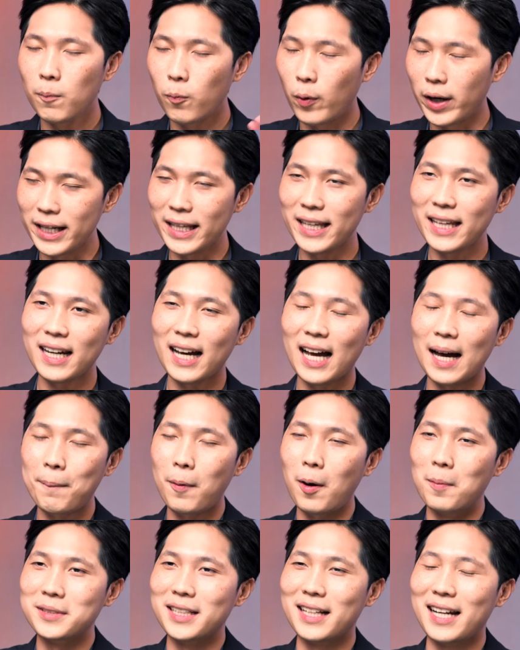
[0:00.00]
วันนี้นะครับผ
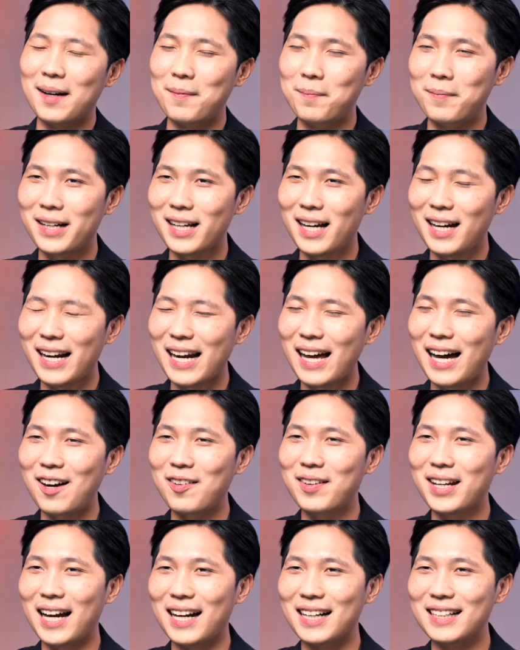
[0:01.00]
มจะนำเรื่องราว
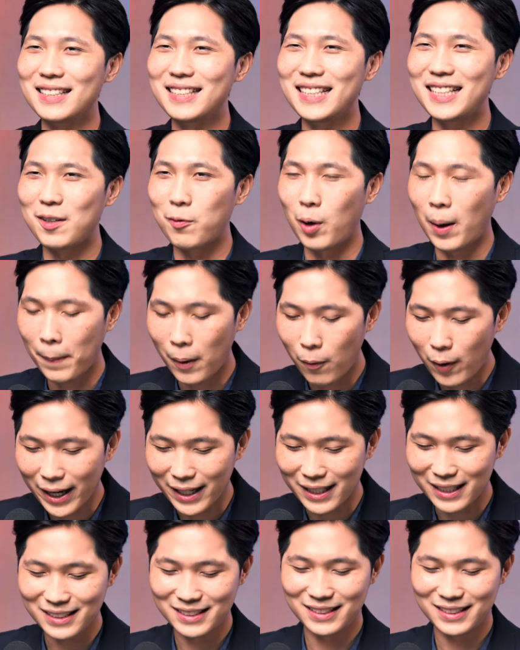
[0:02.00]
หนังชีวประวัติ